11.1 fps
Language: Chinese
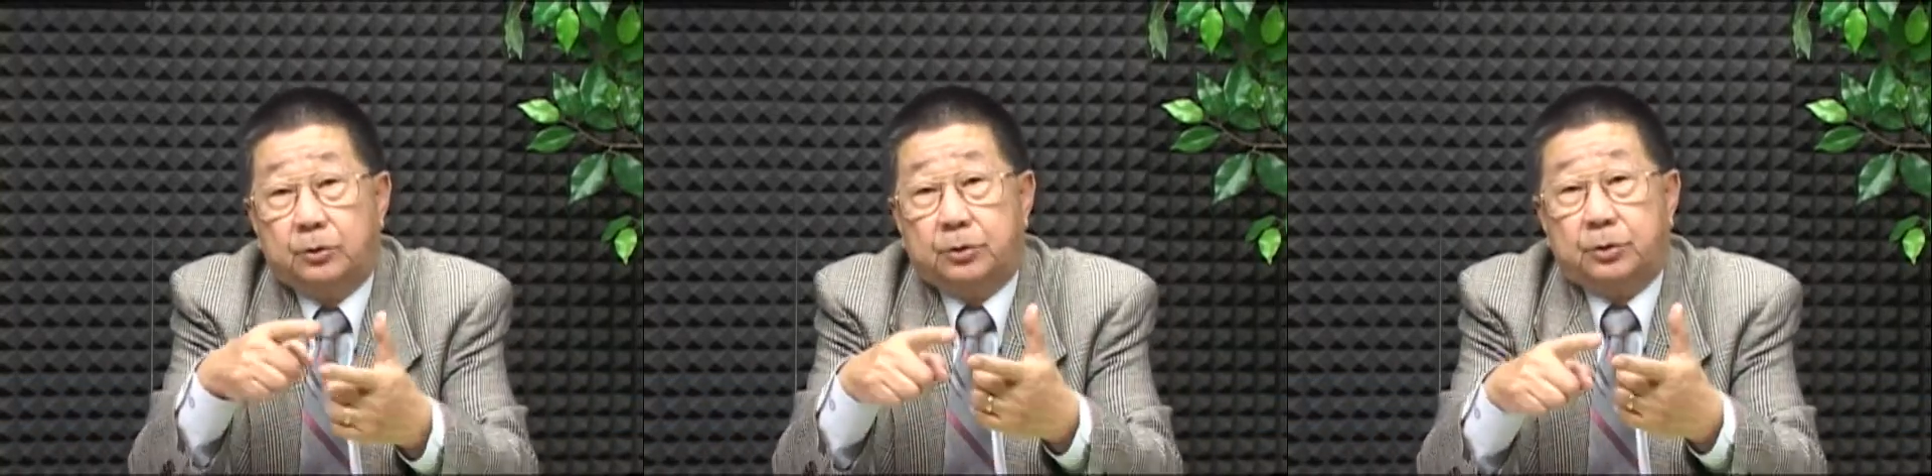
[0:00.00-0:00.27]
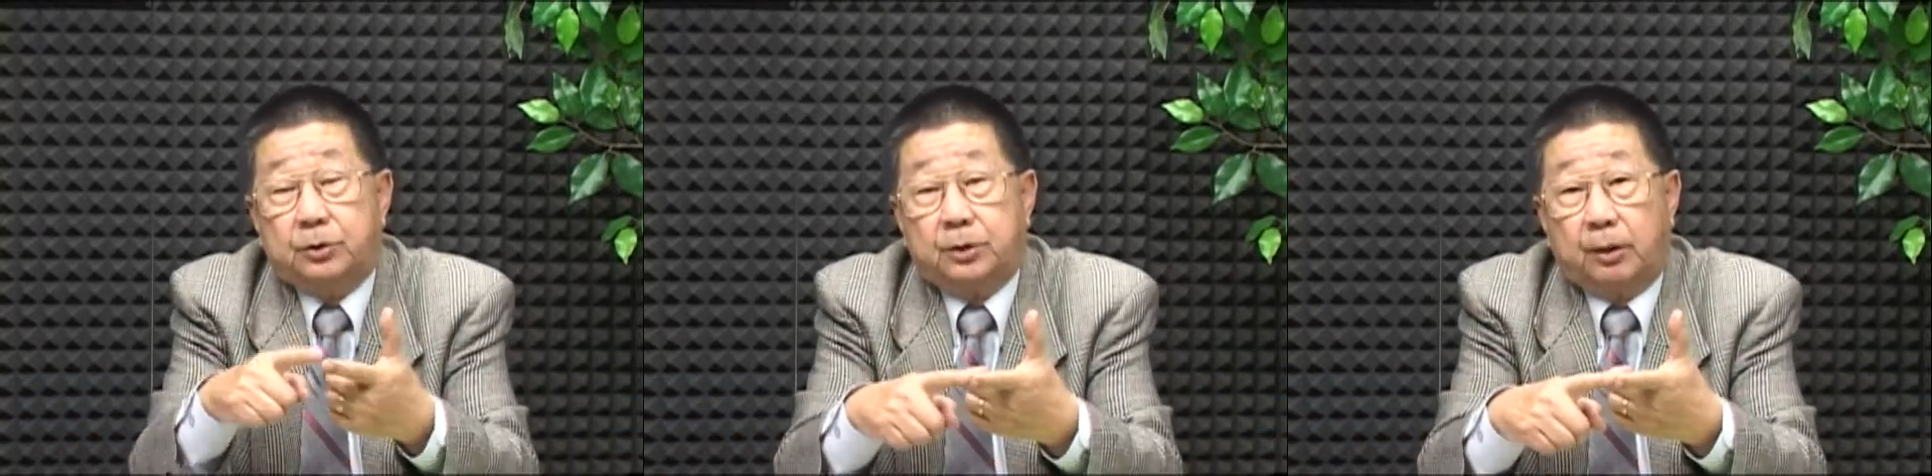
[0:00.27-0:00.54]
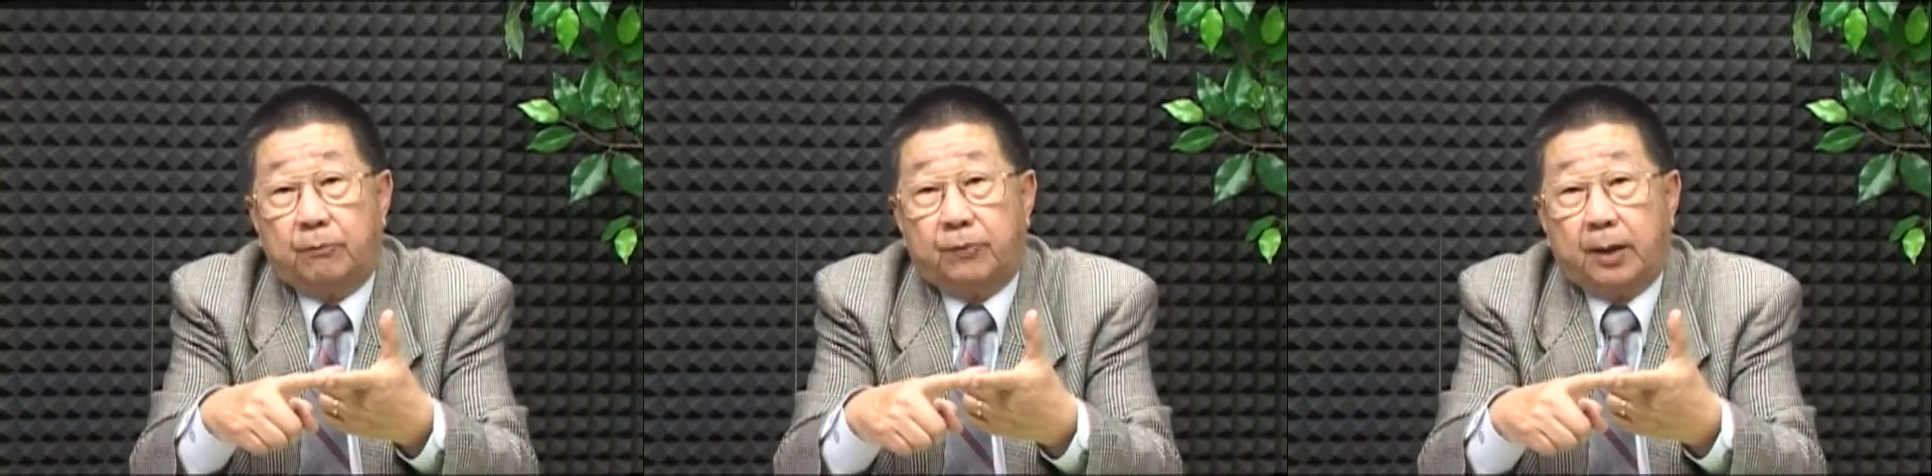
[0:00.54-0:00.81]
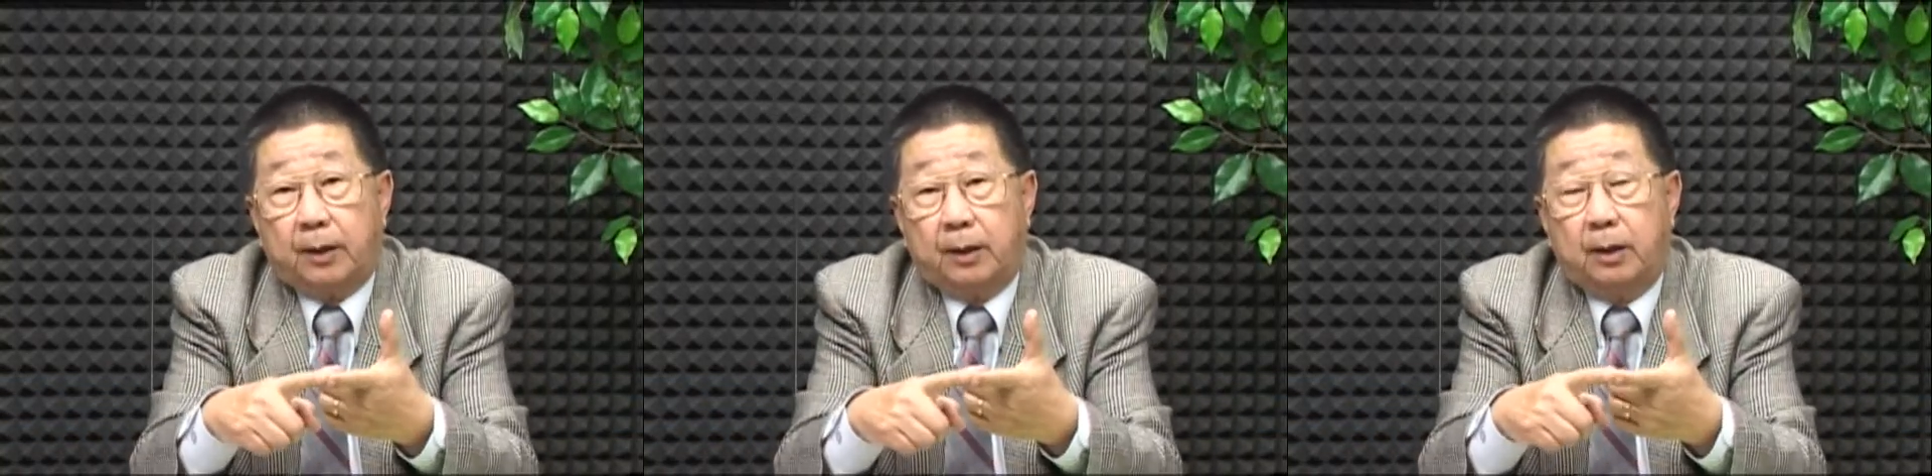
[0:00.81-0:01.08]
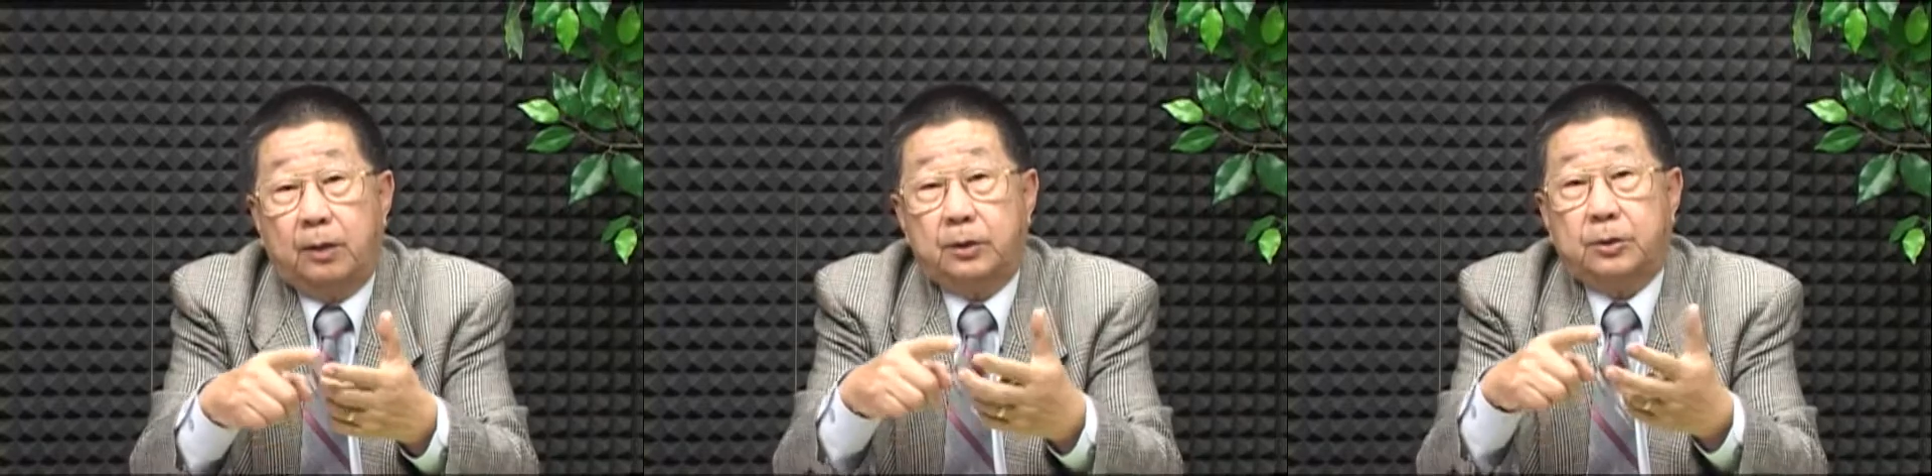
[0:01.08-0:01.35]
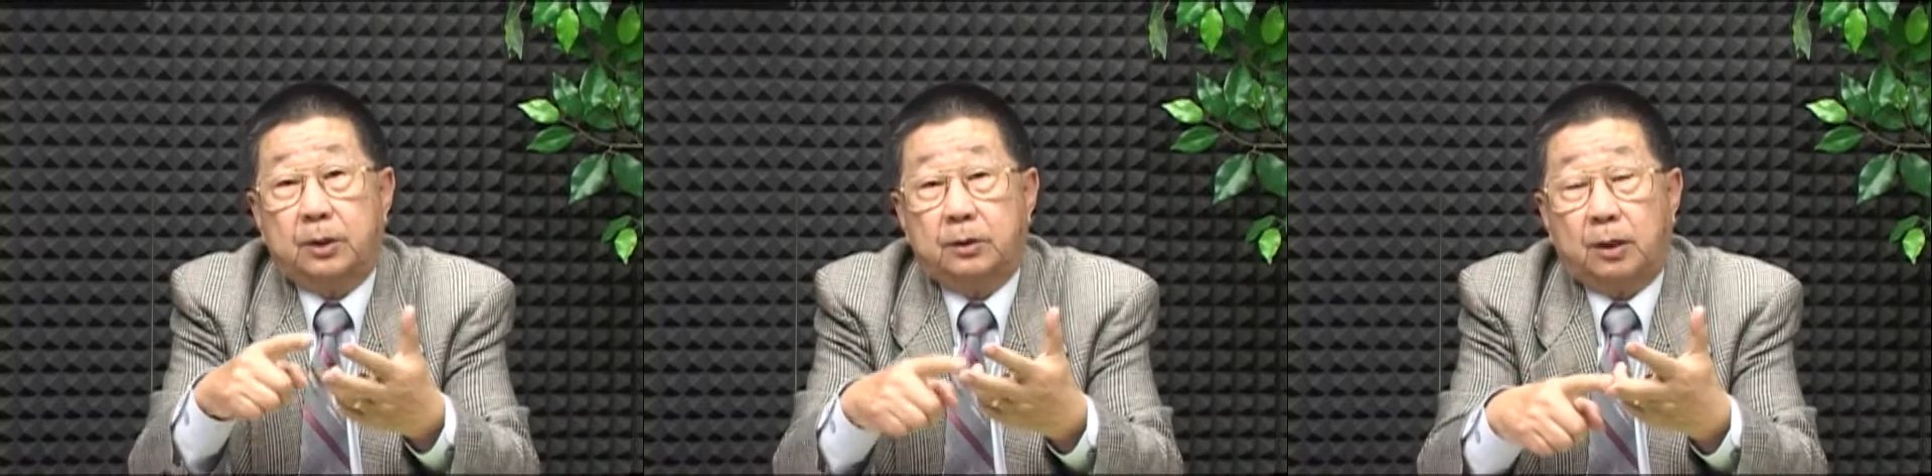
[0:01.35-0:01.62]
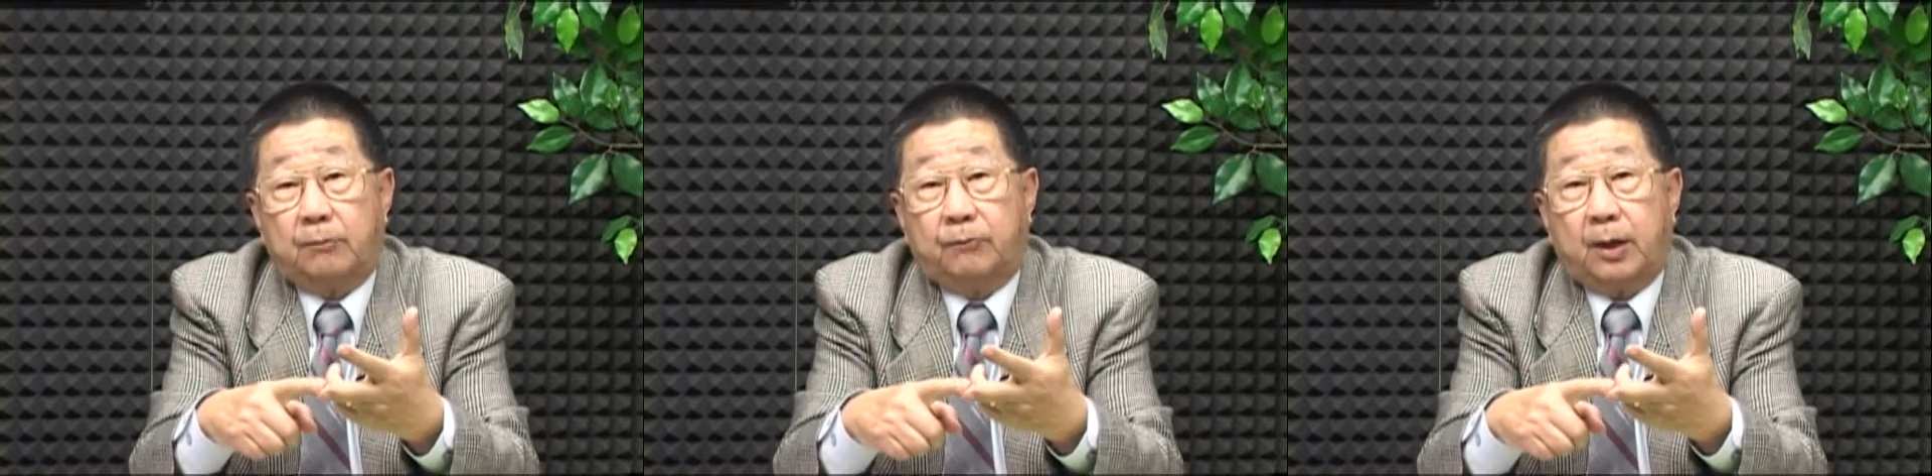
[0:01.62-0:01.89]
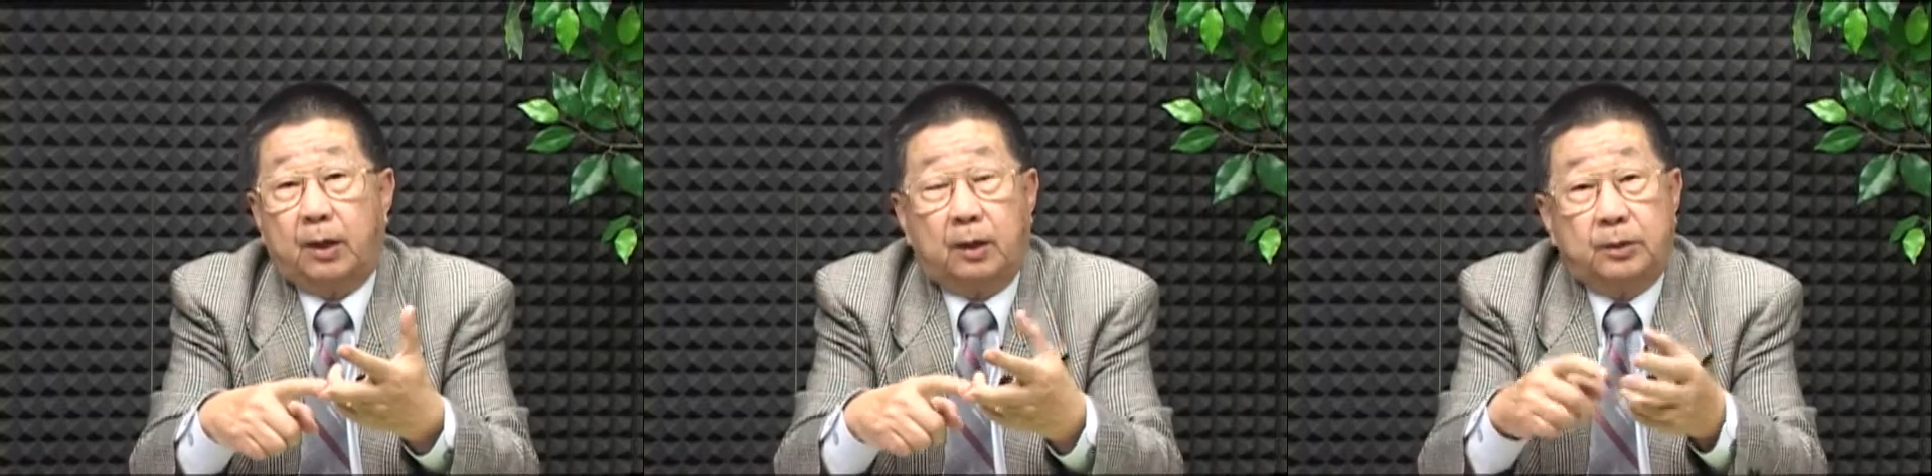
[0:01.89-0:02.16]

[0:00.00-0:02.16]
执行费、行政费，